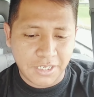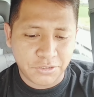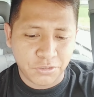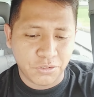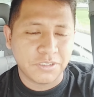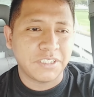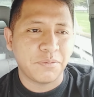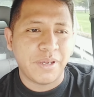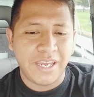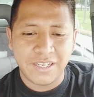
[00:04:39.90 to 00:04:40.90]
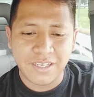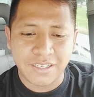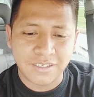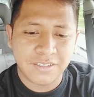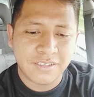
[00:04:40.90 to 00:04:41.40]
Ya son 11 y
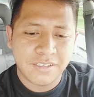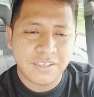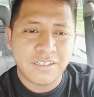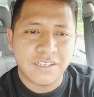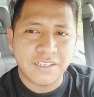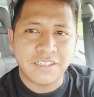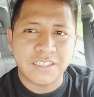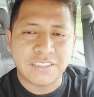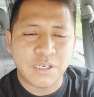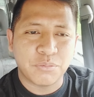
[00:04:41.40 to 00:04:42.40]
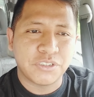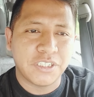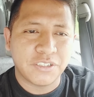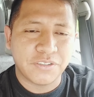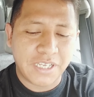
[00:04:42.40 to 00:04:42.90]
media y estamos
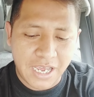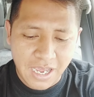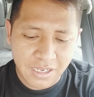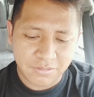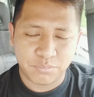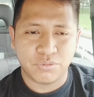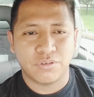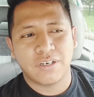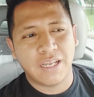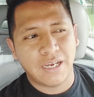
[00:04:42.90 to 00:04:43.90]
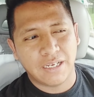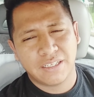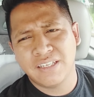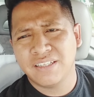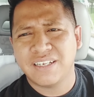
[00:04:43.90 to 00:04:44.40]
yendo ya por la
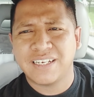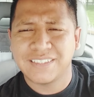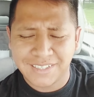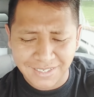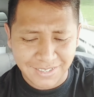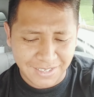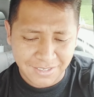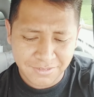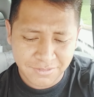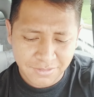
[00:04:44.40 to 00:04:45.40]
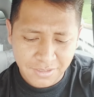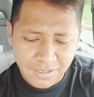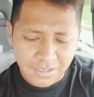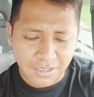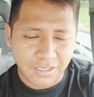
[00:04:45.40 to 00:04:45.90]
quinta carrera ya
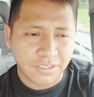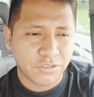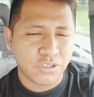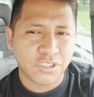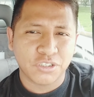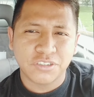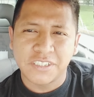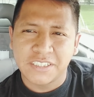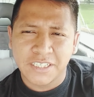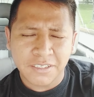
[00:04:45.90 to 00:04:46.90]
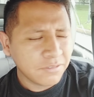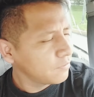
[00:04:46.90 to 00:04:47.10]
y cuando nos dice